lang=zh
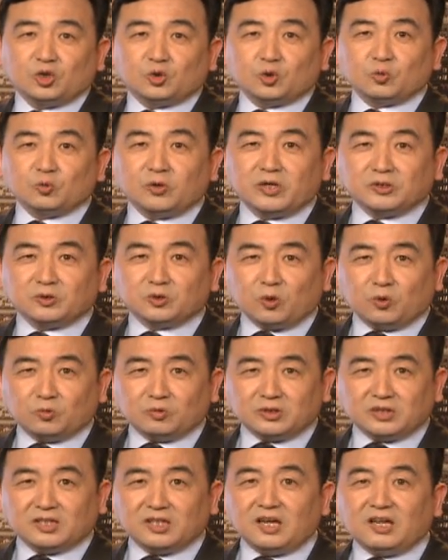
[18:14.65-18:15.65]
中国人
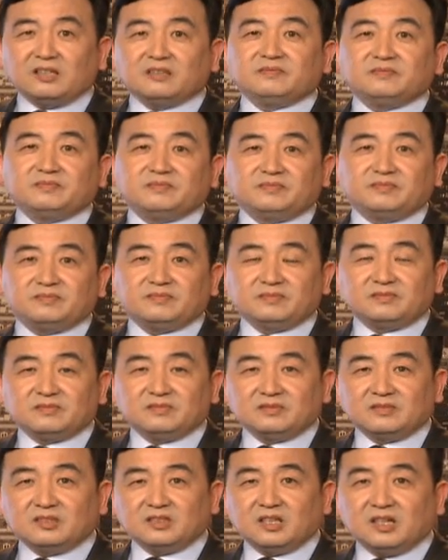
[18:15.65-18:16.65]
懂得，
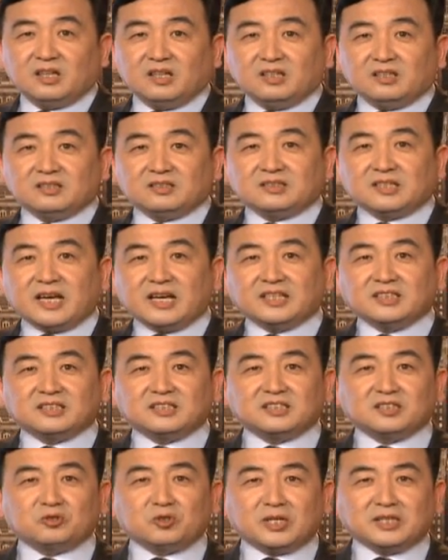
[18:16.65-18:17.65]
在
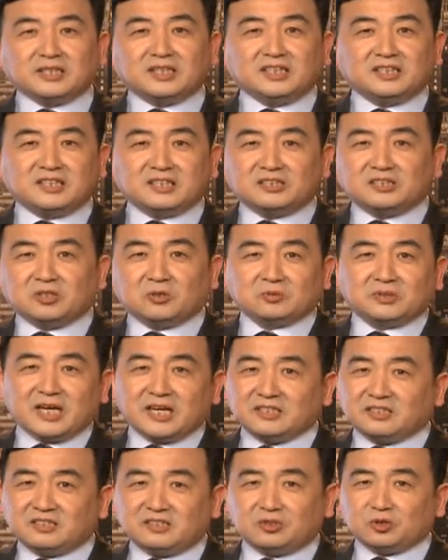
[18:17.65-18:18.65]
四川地震受
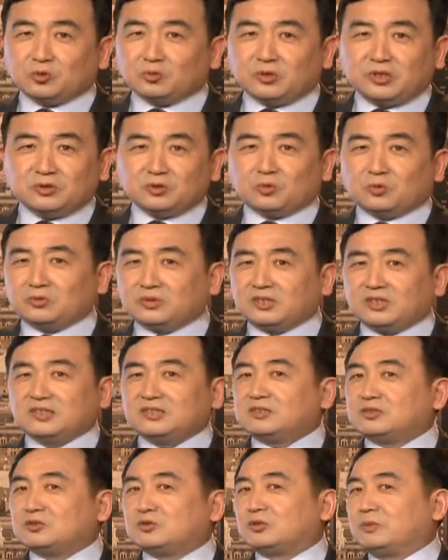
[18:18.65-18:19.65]
灾时，中国人懂得
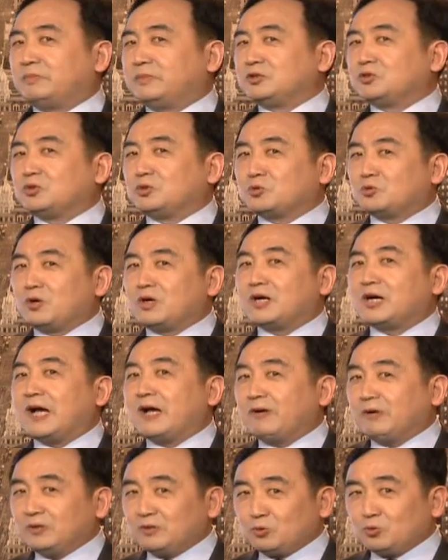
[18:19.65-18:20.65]
怎么去关
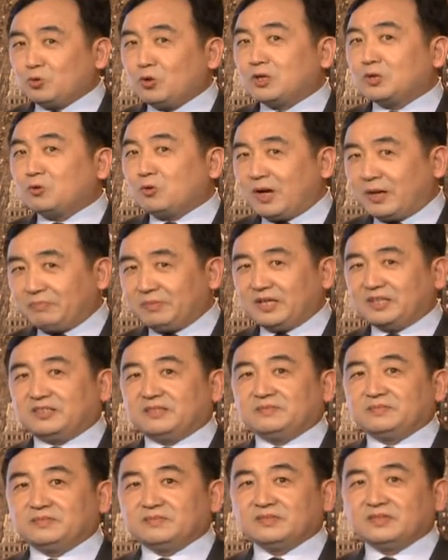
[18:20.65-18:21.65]
怀别人。
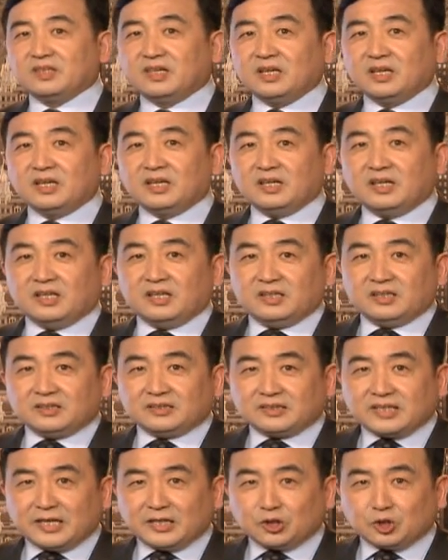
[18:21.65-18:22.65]

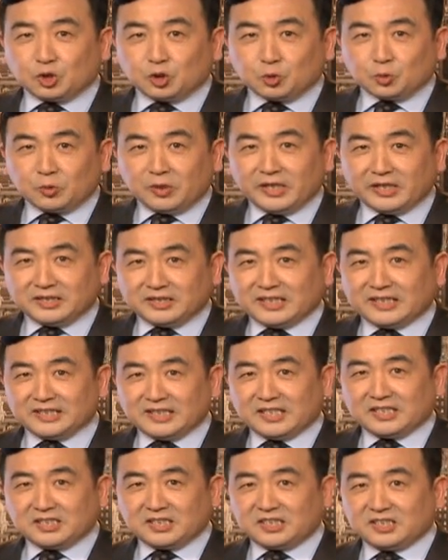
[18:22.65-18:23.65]
在租赁这
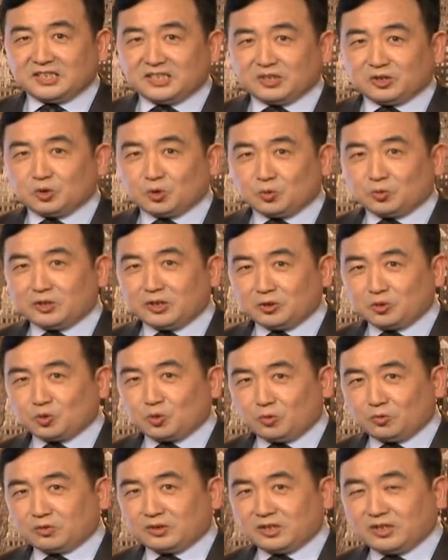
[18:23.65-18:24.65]
件事情，中国人
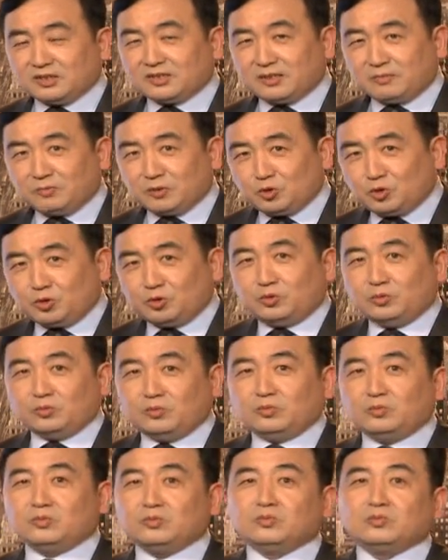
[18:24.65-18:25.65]
懂得怎么去
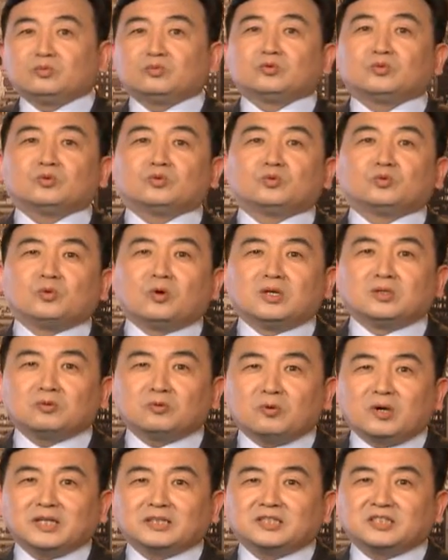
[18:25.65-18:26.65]

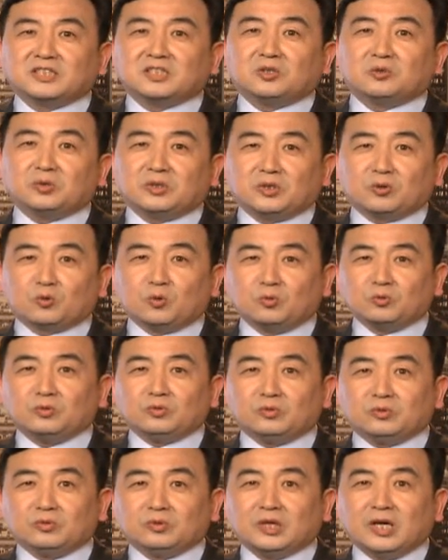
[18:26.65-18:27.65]
关怀社会的公
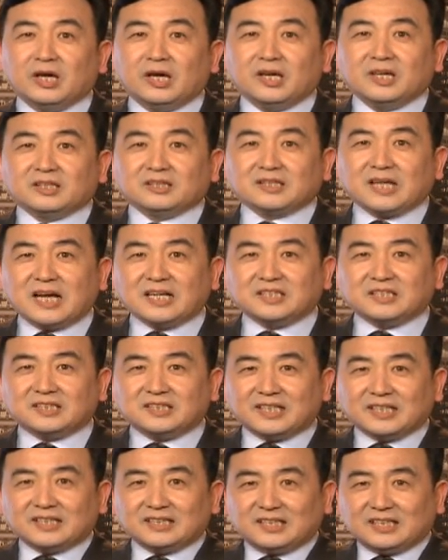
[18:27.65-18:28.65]
寓。但是
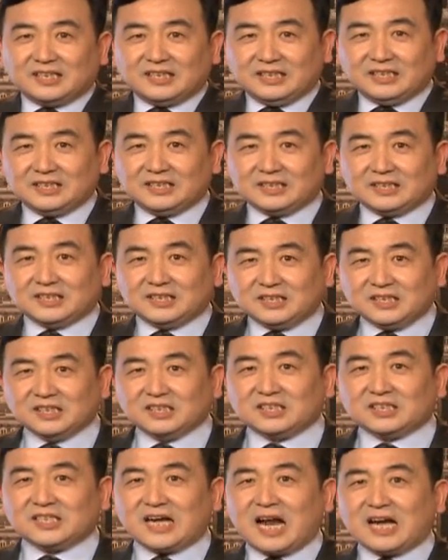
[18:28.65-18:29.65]
这个体制
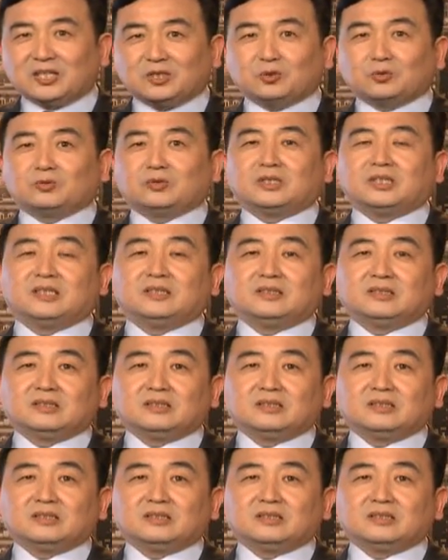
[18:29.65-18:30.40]
扼杀了中国人，